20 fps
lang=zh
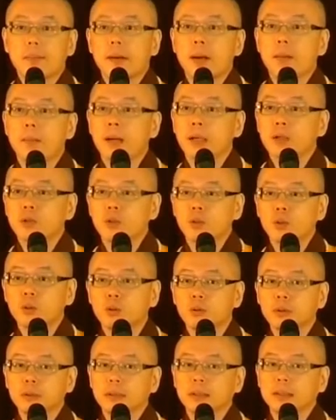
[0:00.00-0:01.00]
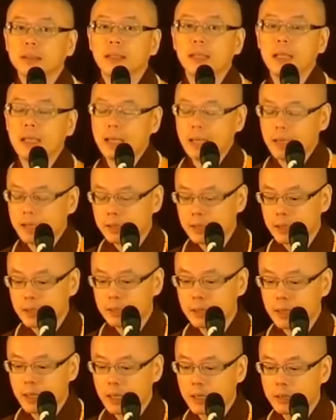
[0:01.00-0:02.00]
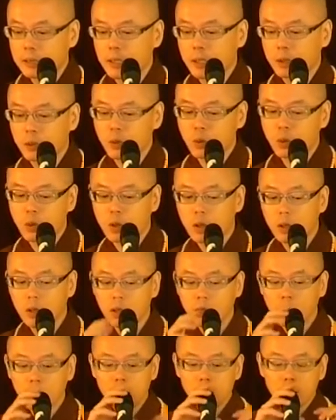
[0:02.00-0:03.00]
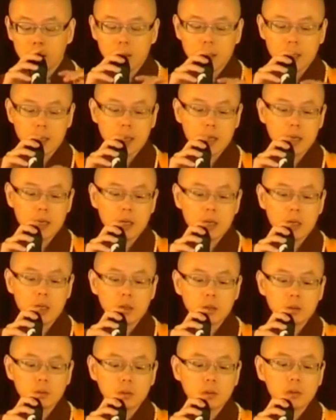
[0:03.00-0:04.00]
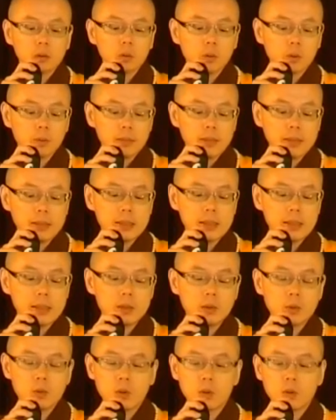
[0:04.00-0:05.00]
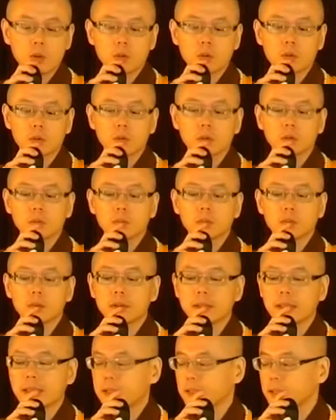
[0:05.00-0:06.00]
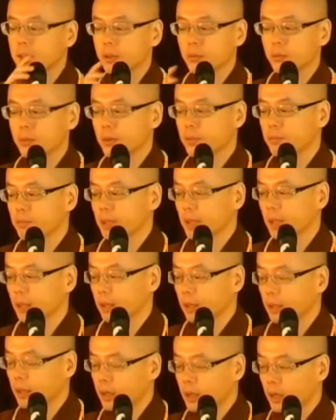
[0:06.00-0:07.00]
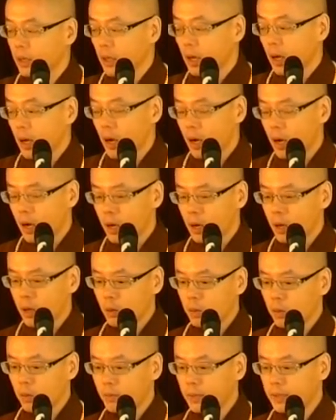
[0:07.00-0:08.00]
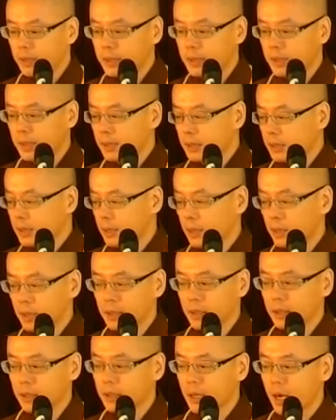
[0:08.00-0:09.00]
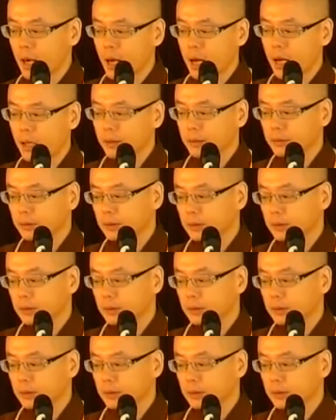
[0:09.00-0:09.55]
百忙中也来参加讲座。那我们先送普贤行愿品，啊，我们先请合掌，